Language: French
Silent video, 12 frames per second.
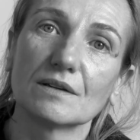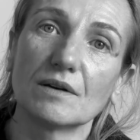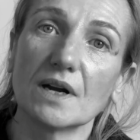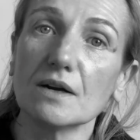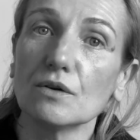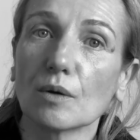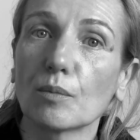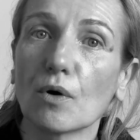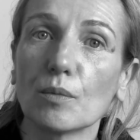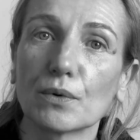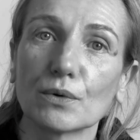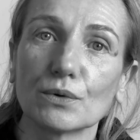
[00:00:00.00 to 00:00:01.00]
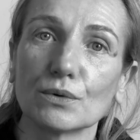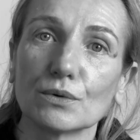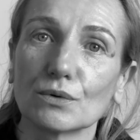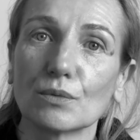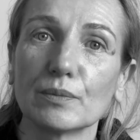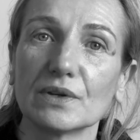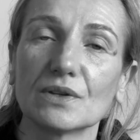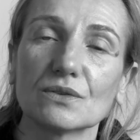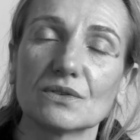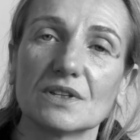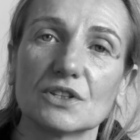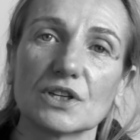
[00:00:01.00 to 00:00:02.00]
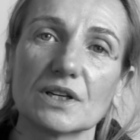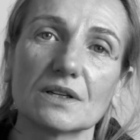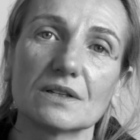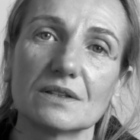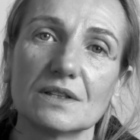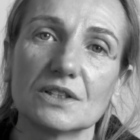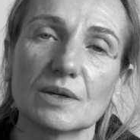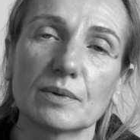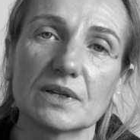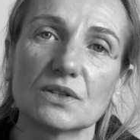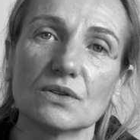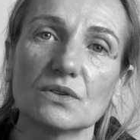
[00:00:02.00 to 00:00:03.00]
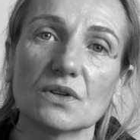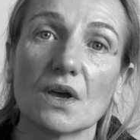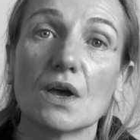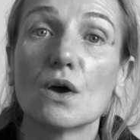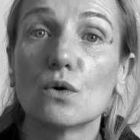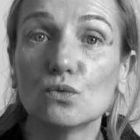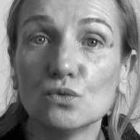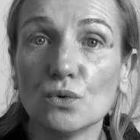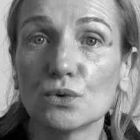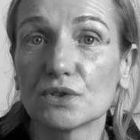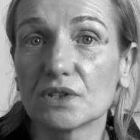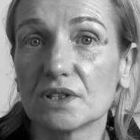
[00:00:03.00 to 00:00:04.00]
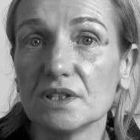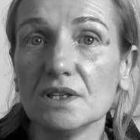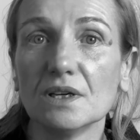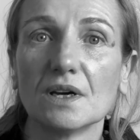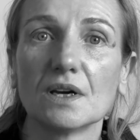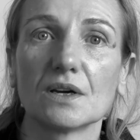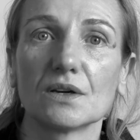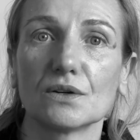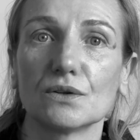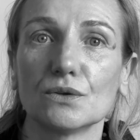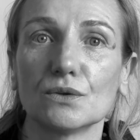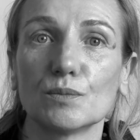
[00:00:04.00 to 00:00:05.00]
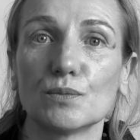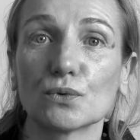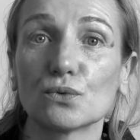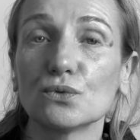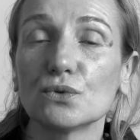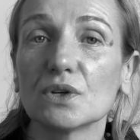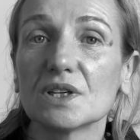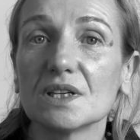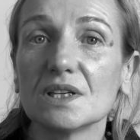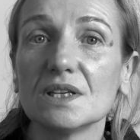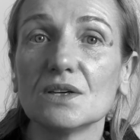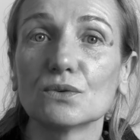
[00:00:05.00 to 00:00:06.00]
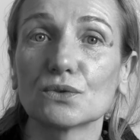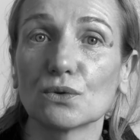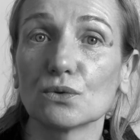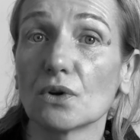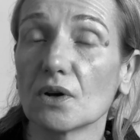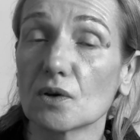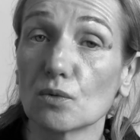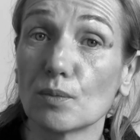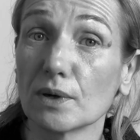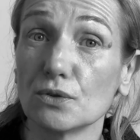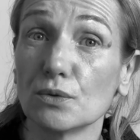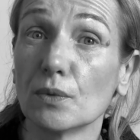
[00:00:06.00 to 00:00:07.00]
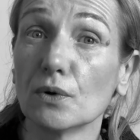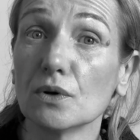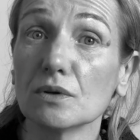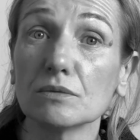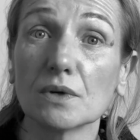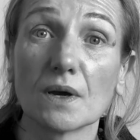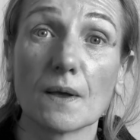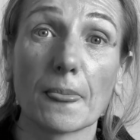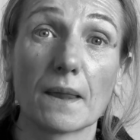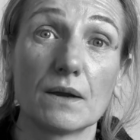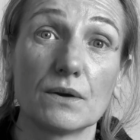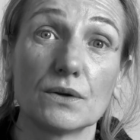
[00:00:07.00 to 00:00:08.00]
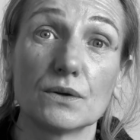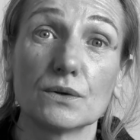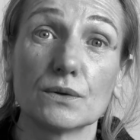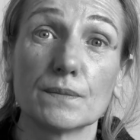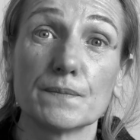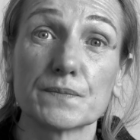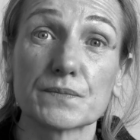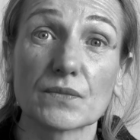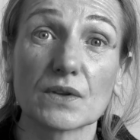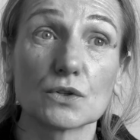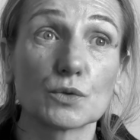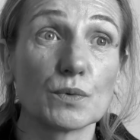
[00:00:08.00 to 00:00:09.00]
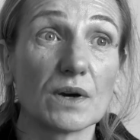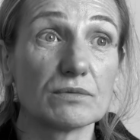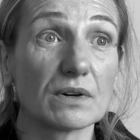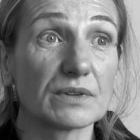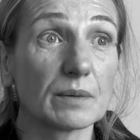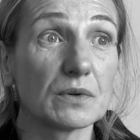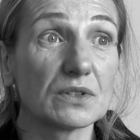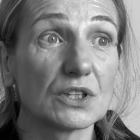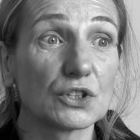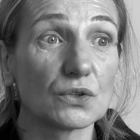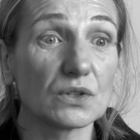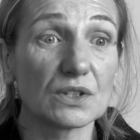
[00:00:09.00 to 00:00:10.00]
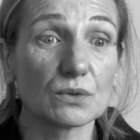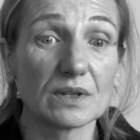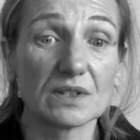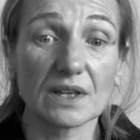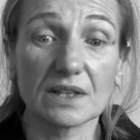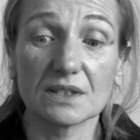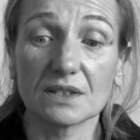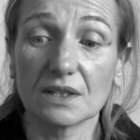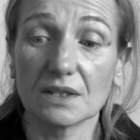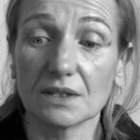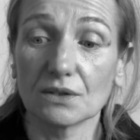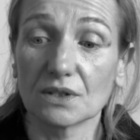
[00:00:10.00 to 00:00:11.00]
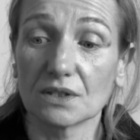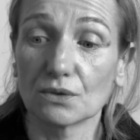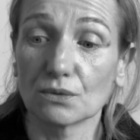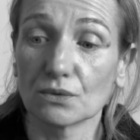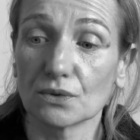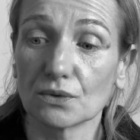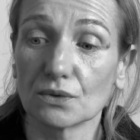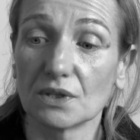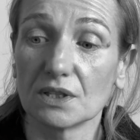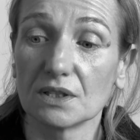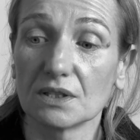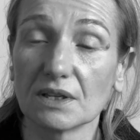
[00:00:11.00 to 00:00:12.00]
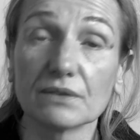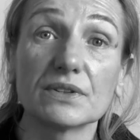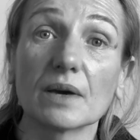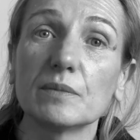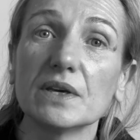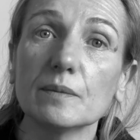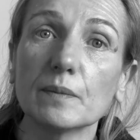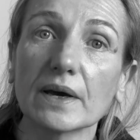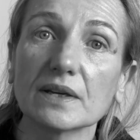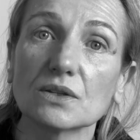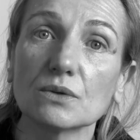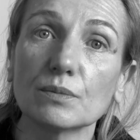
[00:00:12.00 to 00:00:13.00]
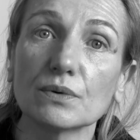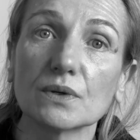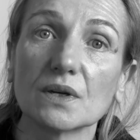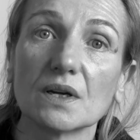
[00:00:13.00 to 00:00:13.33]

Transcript: voilà, leurs propres euh, compétences déjà, déjà présentes ou aussi euh, pour tous ceux qui sont dans l'accompagnement, je peux avoir vraiment des gens qui sont intéressés, qui sont des infirmiers par exemple,